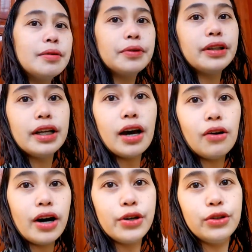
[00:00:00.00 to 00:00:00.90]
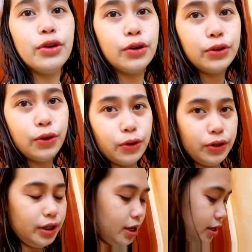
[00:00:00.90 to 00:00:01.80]
Punta na ako ngayon
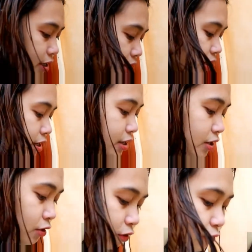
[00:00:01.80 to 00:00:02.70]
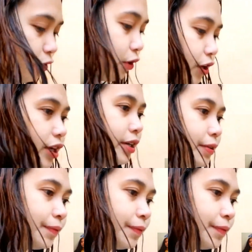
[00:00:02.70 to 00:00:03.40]
doon for